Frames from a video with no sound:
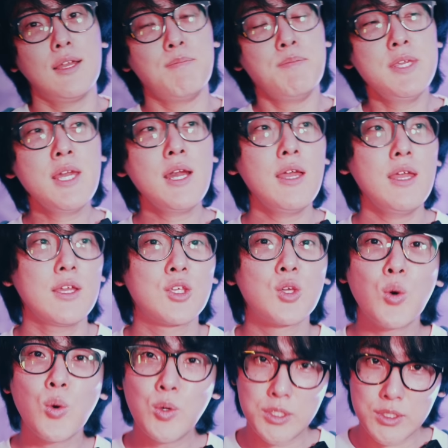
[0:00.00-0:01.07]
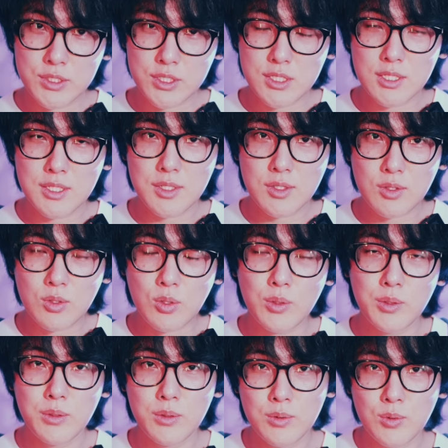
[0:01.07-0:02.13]
宮江恭一
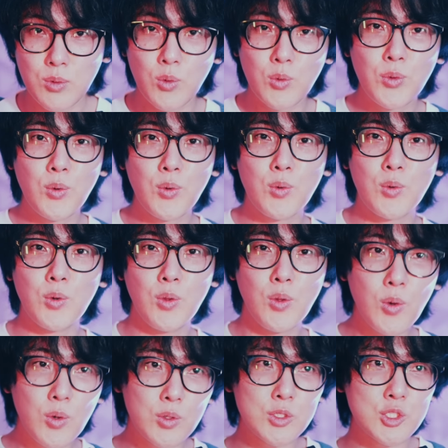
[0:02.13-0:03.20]
という男の